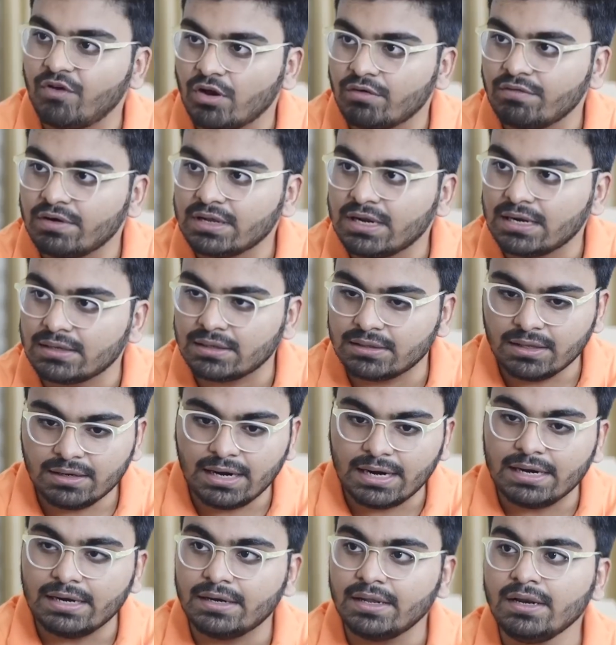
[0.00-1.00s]
फॉरवर्ड कर देते
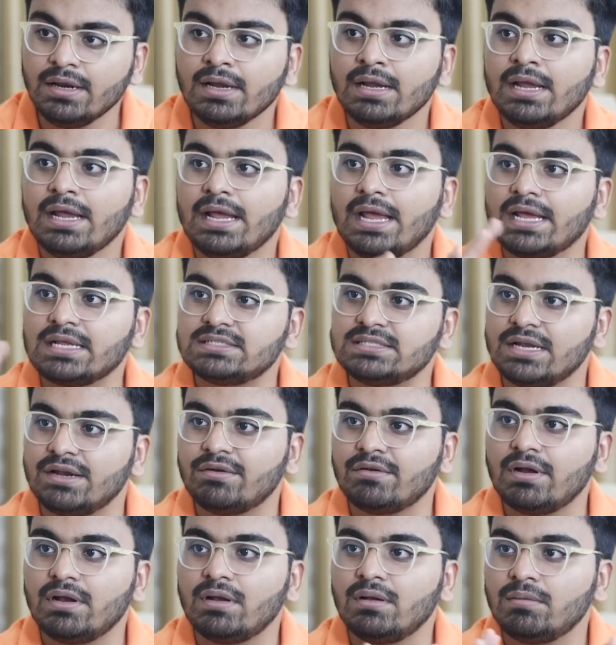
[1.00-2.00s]
हैं राइटर एक
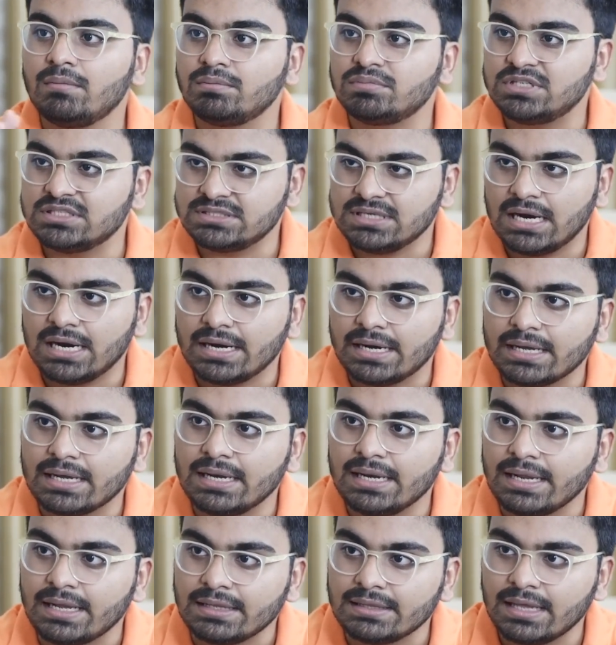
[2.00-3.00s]
जनरल जैसे
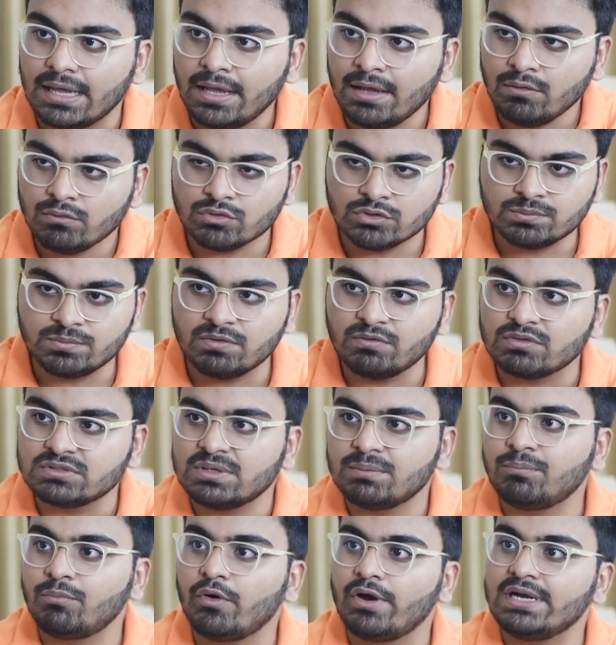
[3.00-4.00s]
आर्टिकल लिखता है उसमें वो
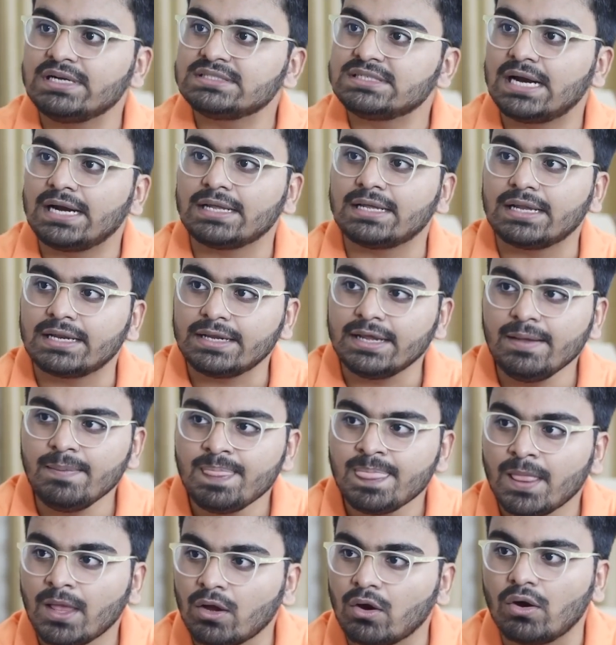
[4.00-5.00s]
सब पॉइंट्स ऐड करके
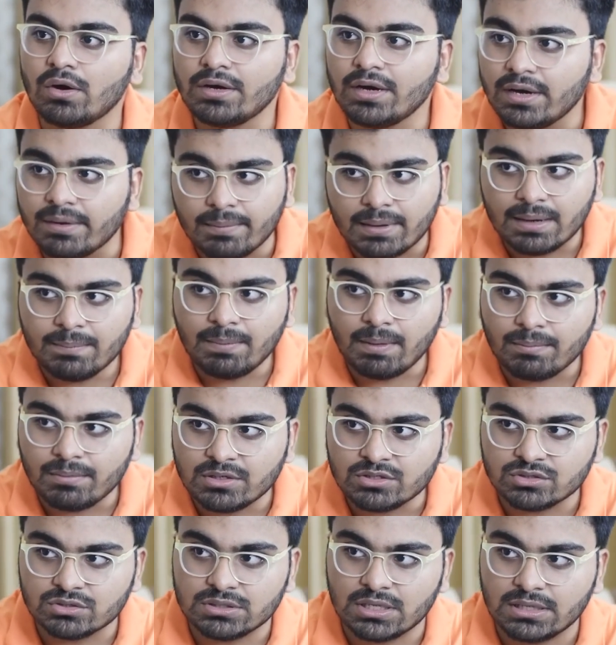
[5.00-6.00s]
कंटेंट हमारा
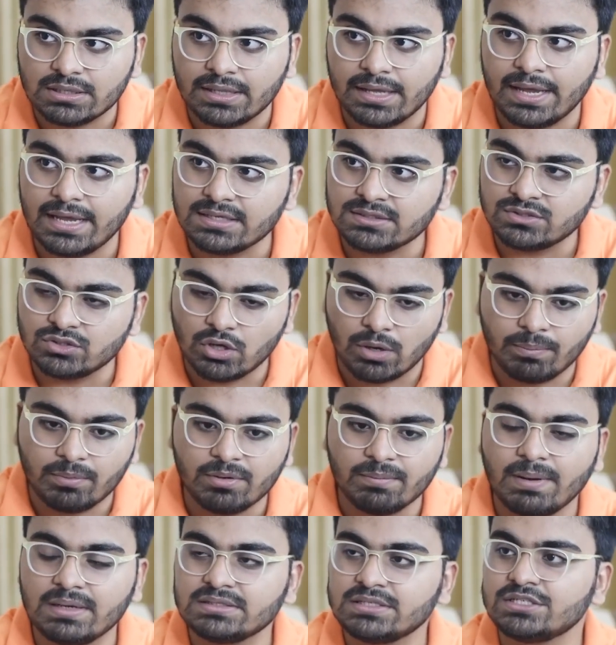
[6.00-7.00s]
पब्लिश हो जाता है ऐसी
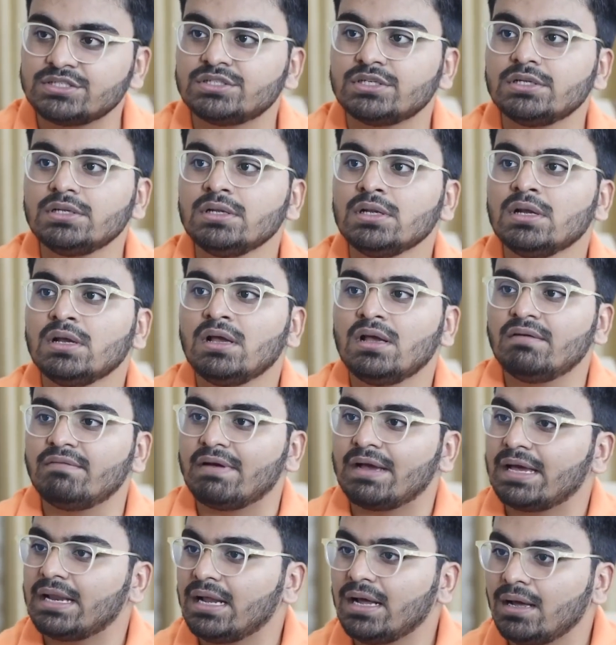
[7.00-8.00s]
ऑप्टिमाइजेशन
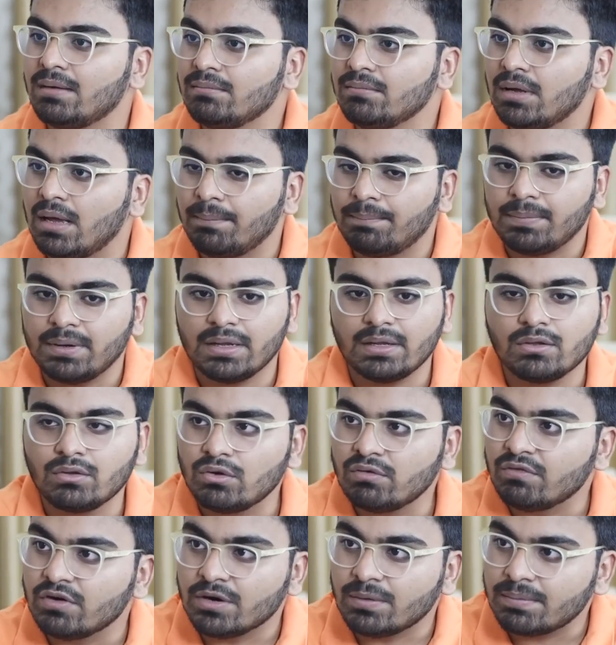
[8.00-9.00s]
वगैरह हम अपने
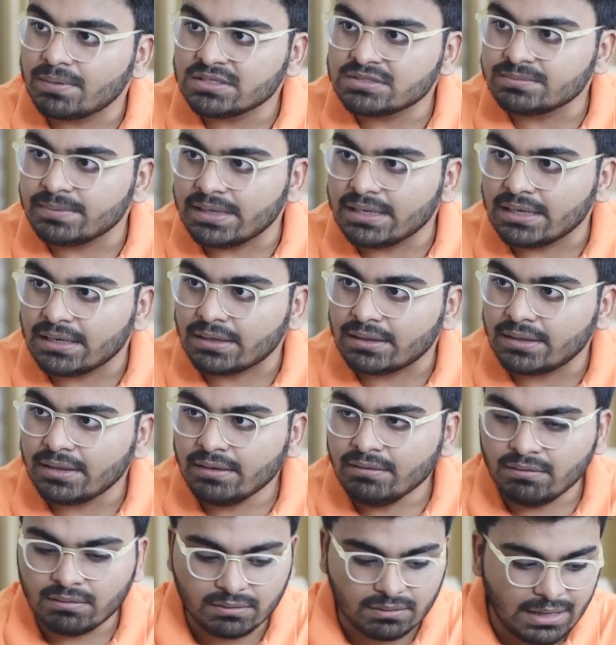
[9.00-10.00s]
यू नो वर्ड प्रेस नहीं
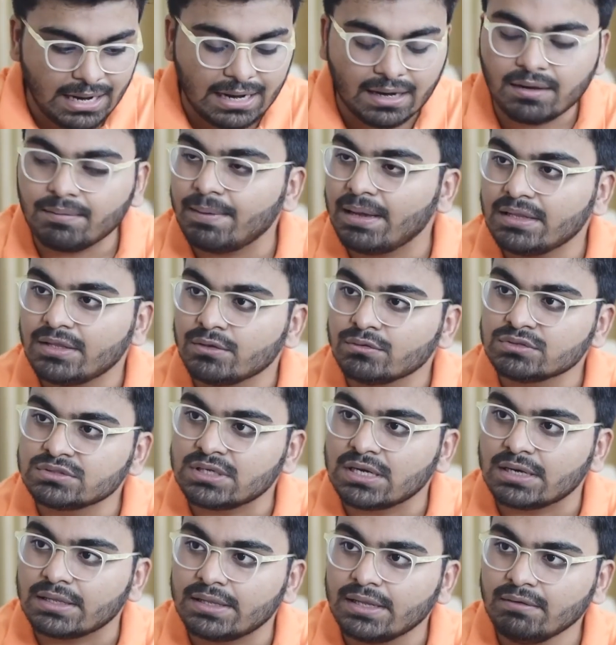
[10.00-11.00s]
करते हैं रैंक मैथ
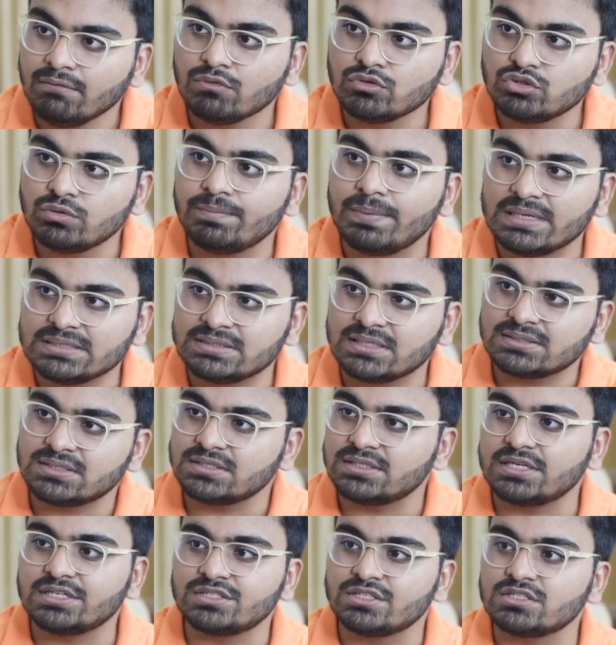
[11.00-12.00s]
यूज़ करते हैं वो जो बेसिक
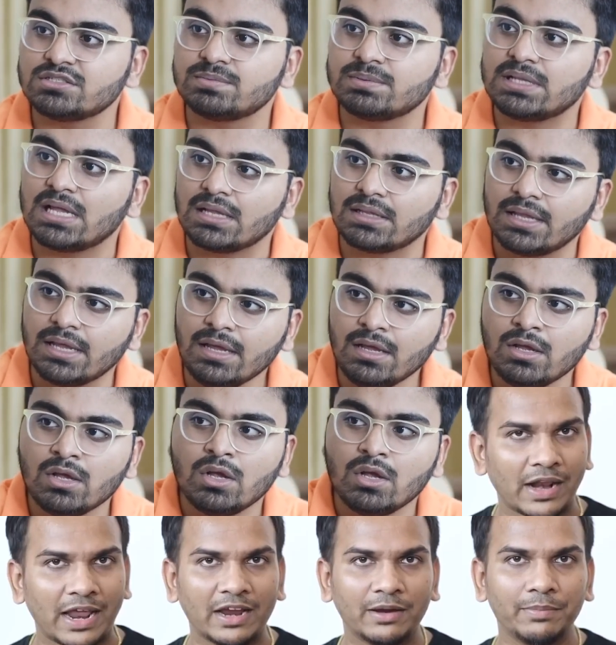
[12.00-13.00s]
सजेशंस बताता है
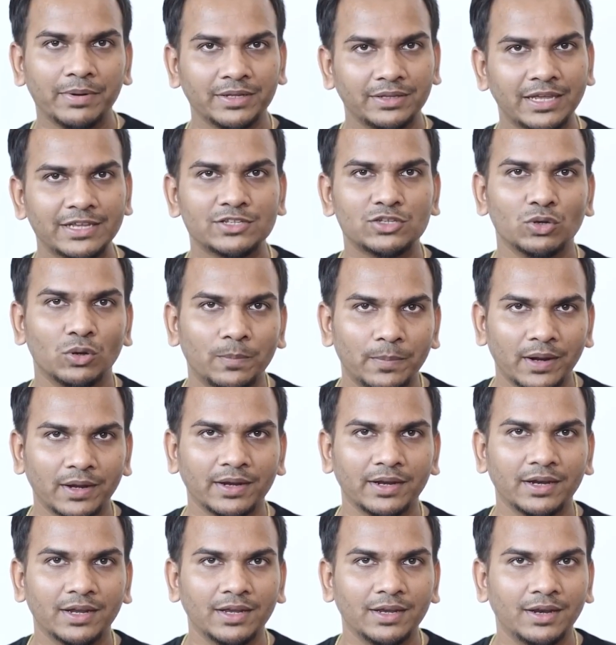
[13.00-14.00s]
रैंक मैथ एस प्लग
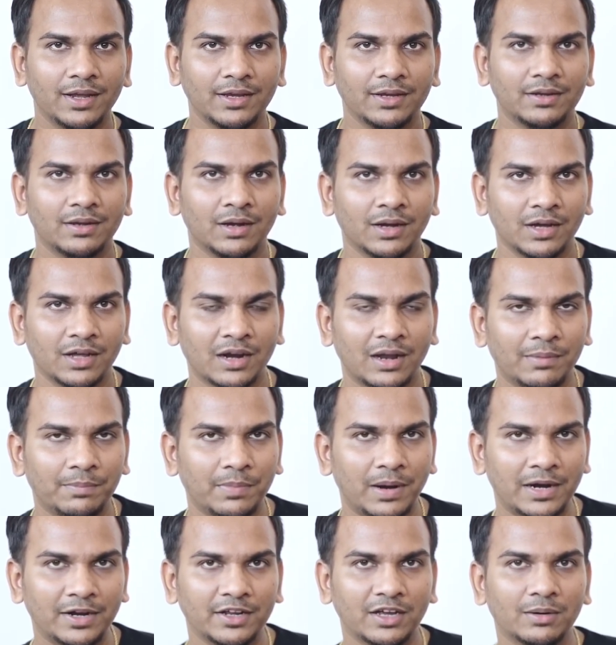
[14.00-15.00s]
इन है लाइक अगर आप
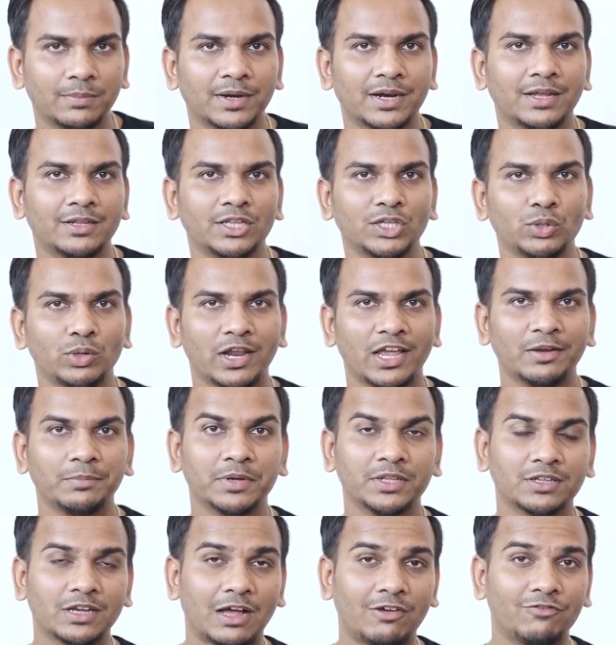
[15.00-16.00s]
आर्टिकल बनाते हैं तो रैंक मैथ
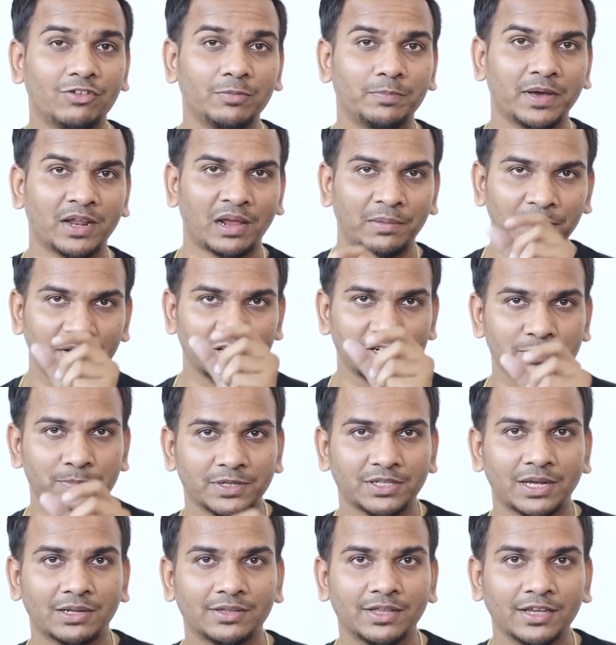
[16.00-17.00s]
काफ़ी पैरामीटर्स
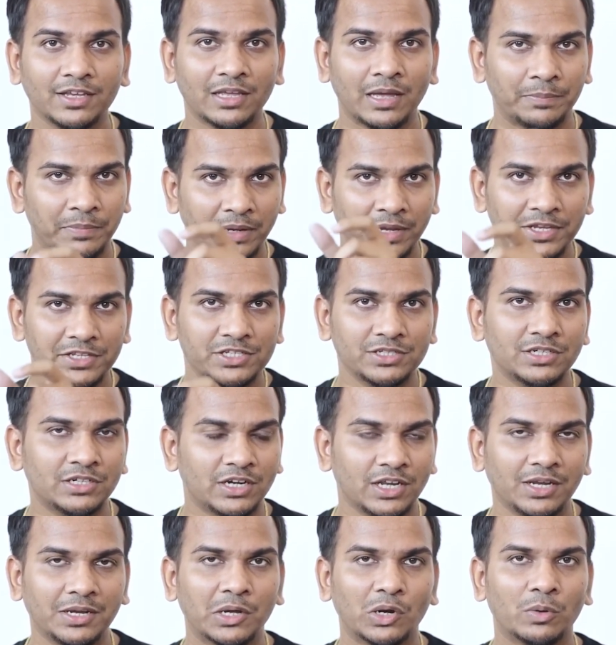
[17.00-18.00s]
बताता है कि आप ये चीज़ें
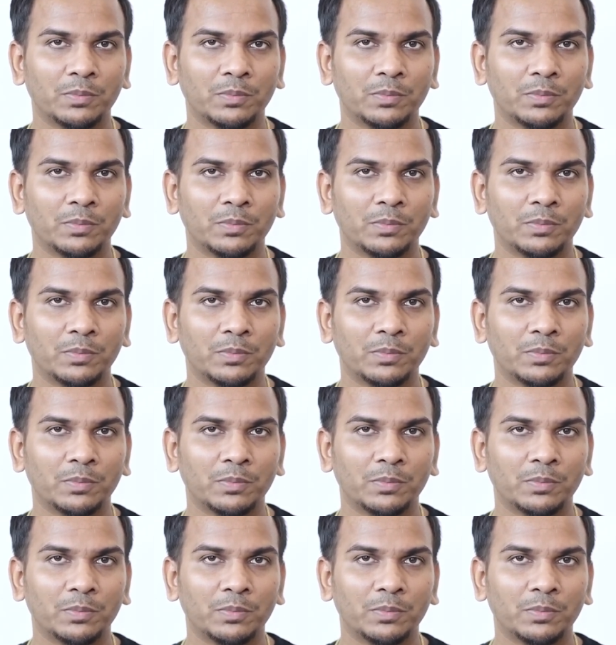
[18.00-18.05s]
ठीक